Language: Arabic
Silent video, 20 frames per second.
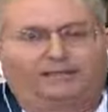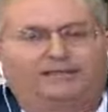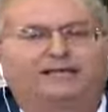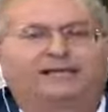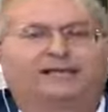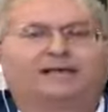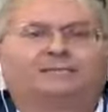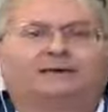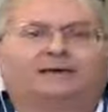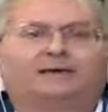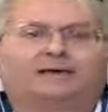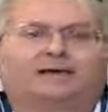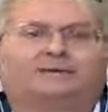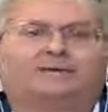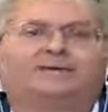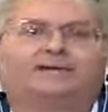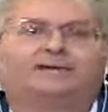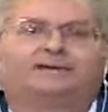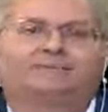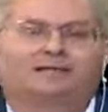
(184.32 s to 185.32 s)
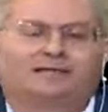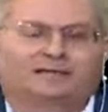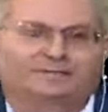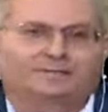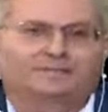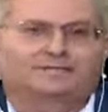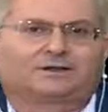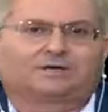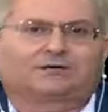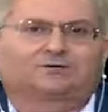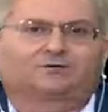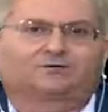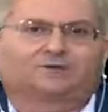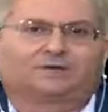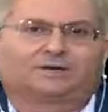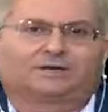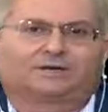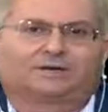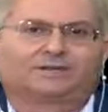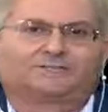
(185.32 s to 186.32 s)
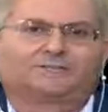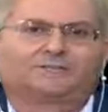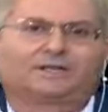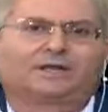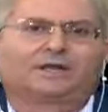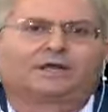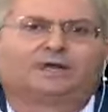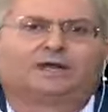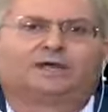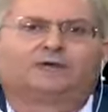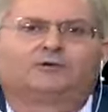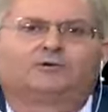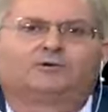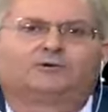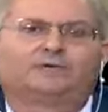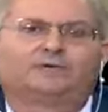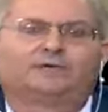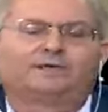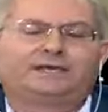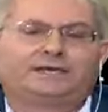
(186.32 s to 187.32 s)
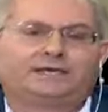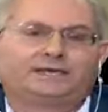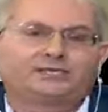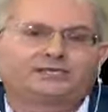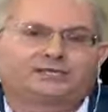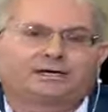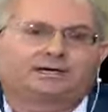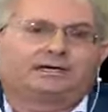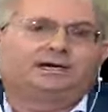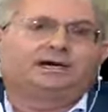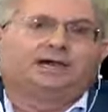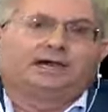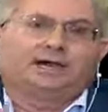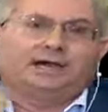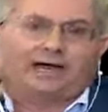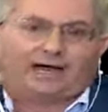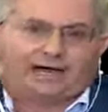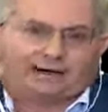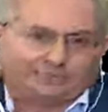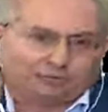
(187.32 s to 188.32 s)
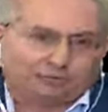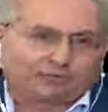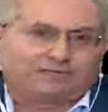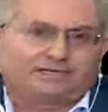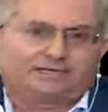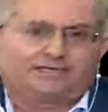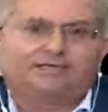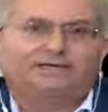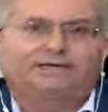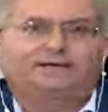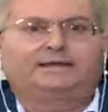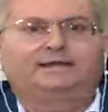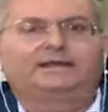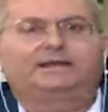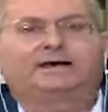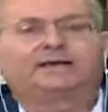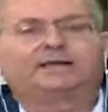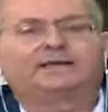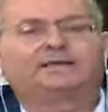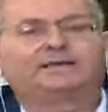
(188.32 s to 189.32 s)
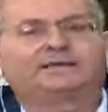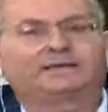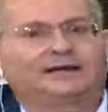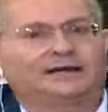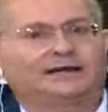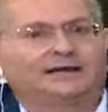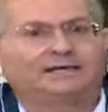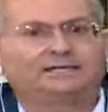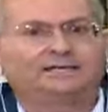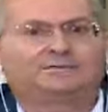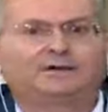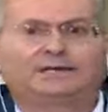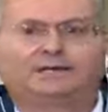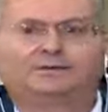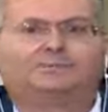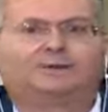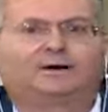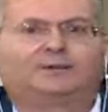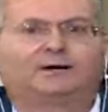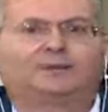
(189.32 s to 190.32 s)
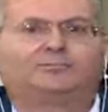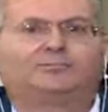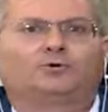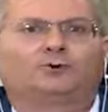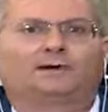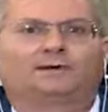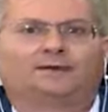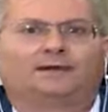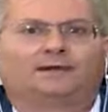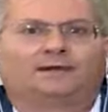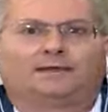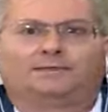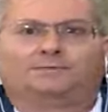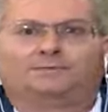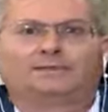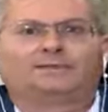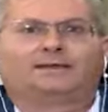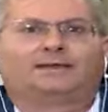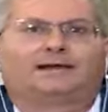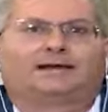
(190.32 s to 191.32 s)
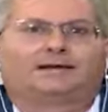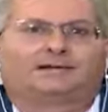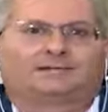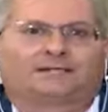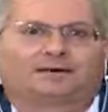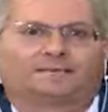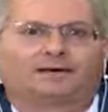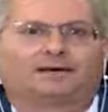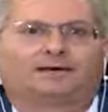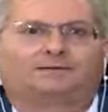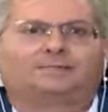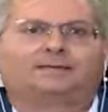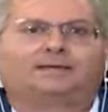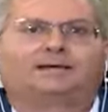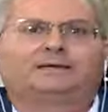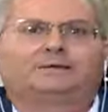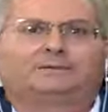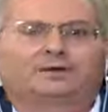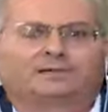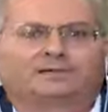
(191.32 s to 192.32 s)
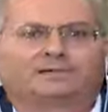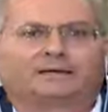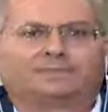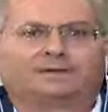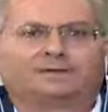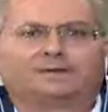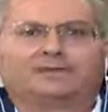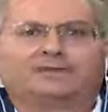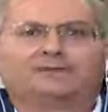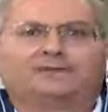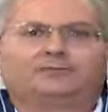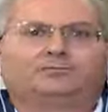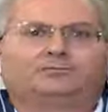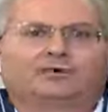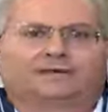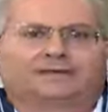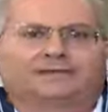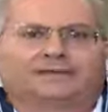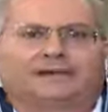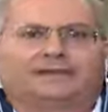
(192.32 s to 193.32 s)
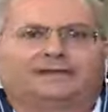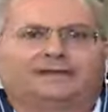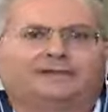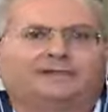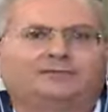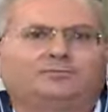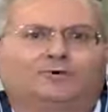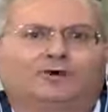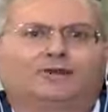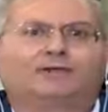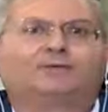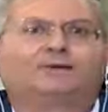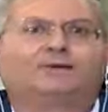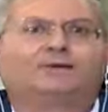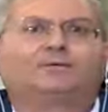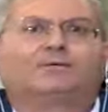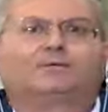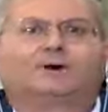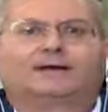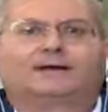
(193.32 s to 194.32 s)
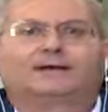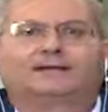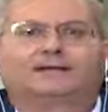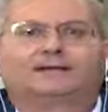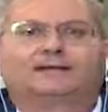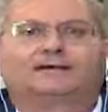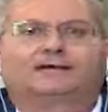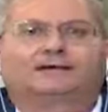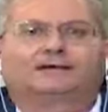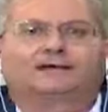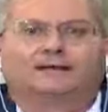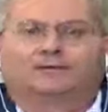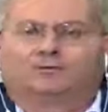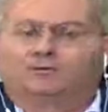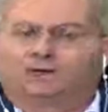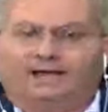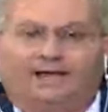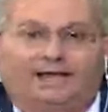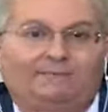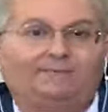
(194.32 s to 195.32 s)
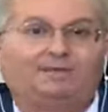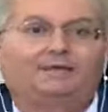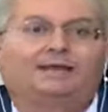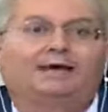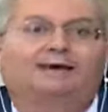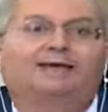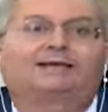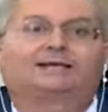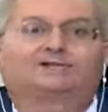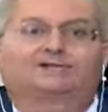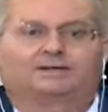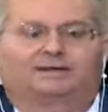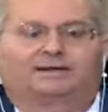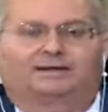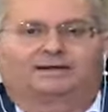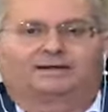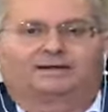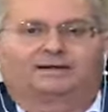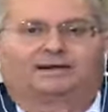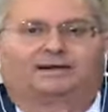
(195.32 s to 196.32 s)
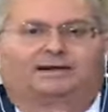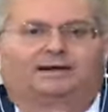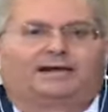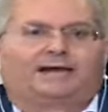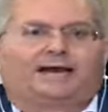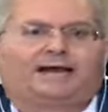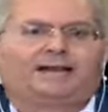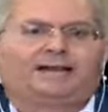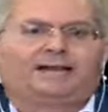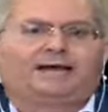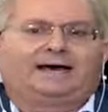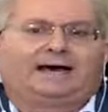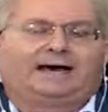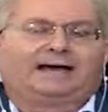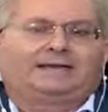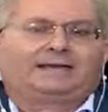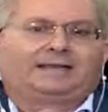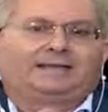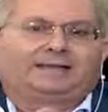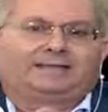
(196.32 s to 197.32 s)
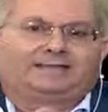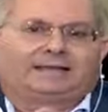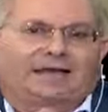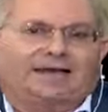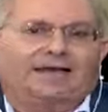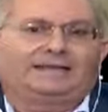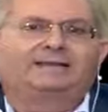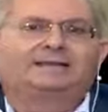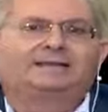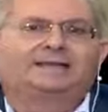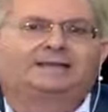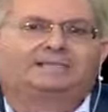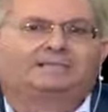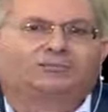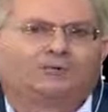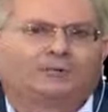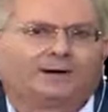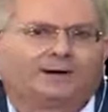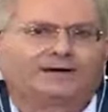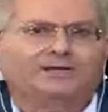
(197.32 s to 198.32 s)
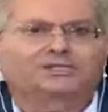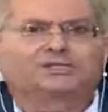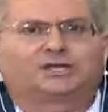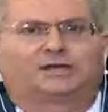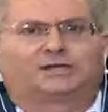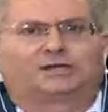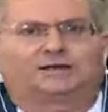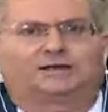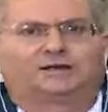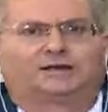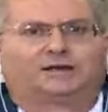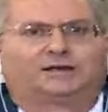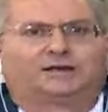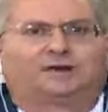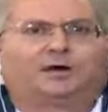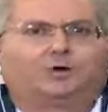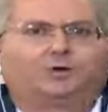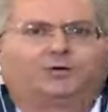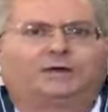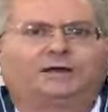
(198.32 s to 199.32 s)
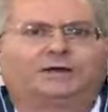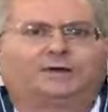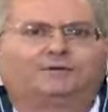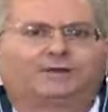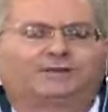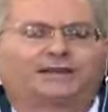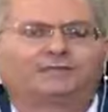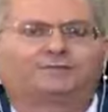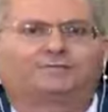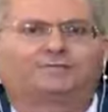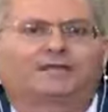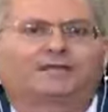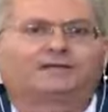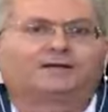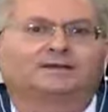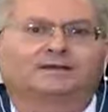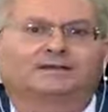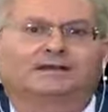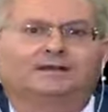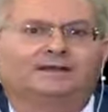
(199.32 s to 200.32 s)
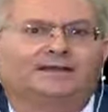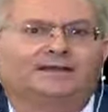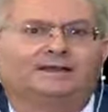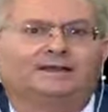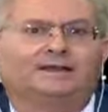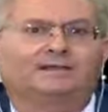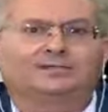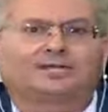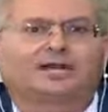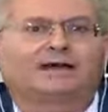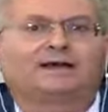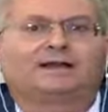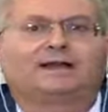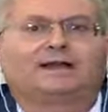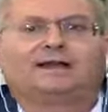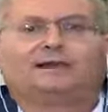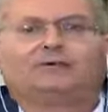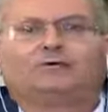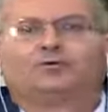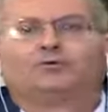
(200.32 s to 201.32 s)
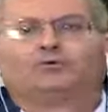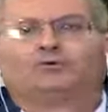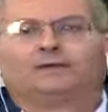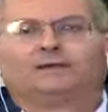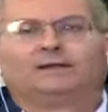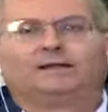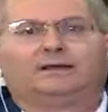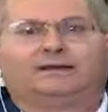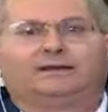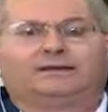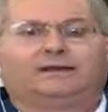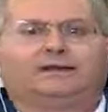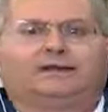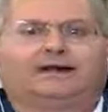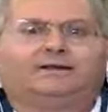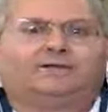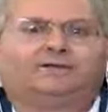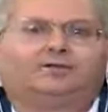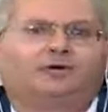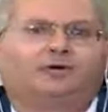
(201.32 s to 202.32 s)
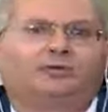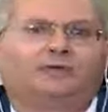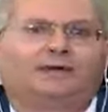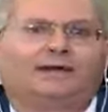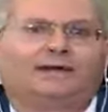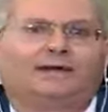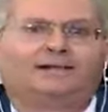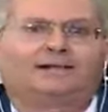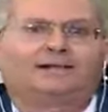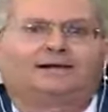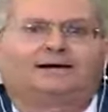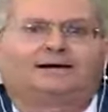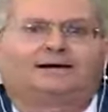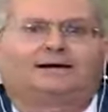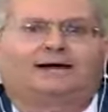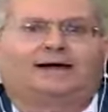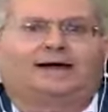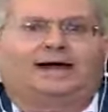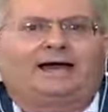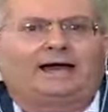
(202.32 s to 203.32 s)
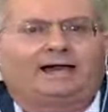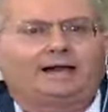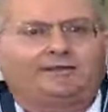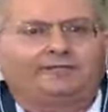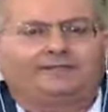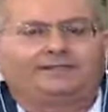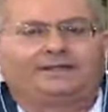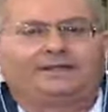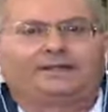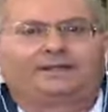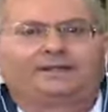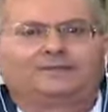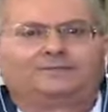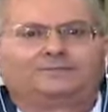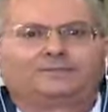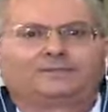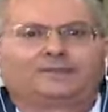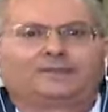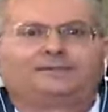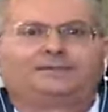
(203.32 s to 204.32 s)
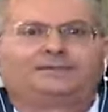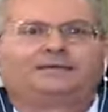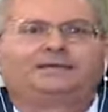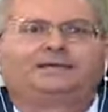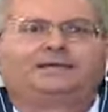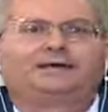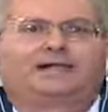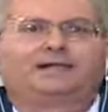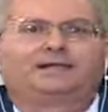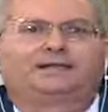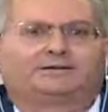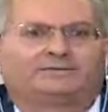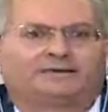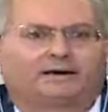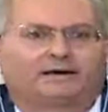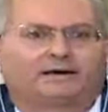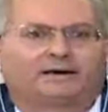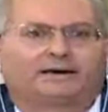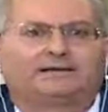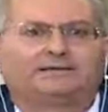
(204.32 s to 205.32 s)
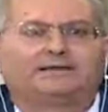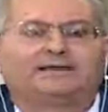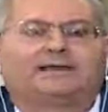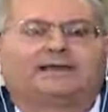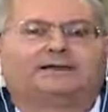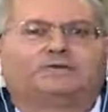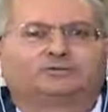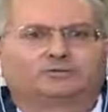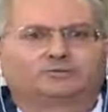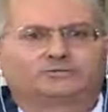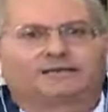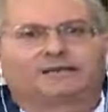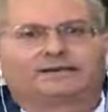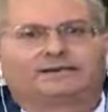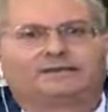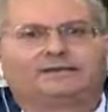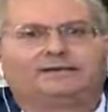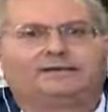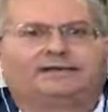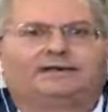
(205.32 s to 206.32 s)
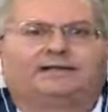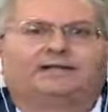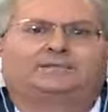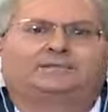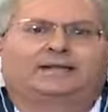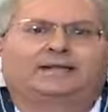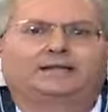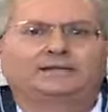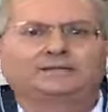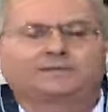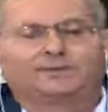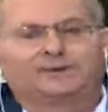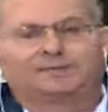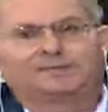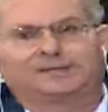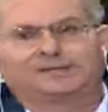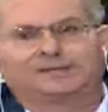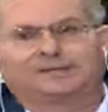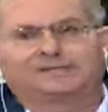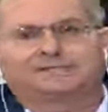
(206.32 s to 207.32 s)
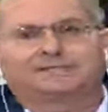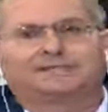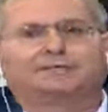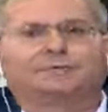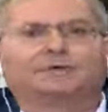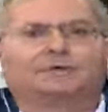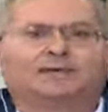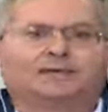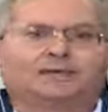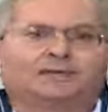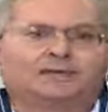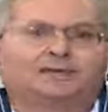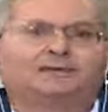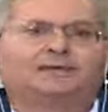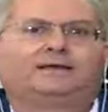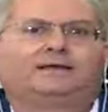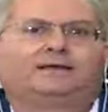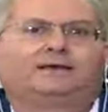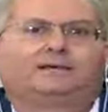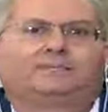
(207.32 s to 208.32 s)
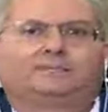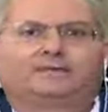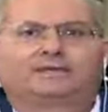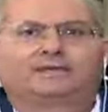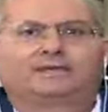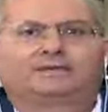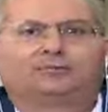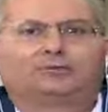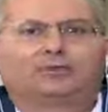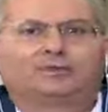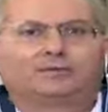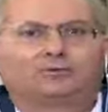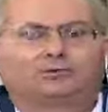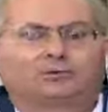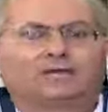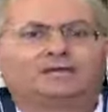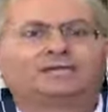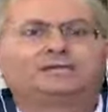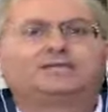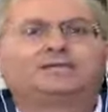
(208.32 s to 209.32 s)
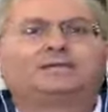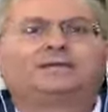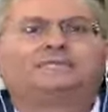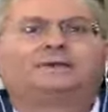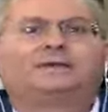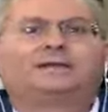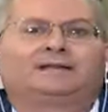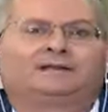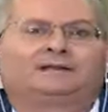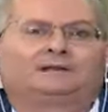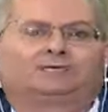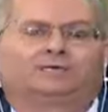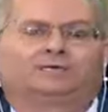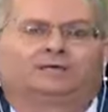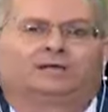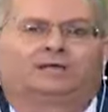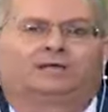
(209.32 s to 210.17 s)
إنما كمان بنفس الخطورة انه في هجره عموديه لقطاعات بامها وابوها مثل الطبابه والتمريض والتعليم والمال وغيرها والحبل على الجرار هلا التحدي المباشر هو انه كيف بدنا نقطع نحن شهر ايلول لانه هو هيدا حافل بالنفقات الأسرية يعني بلش بالمدرسة وانتهي بالتموين وكل شيء بيناتهم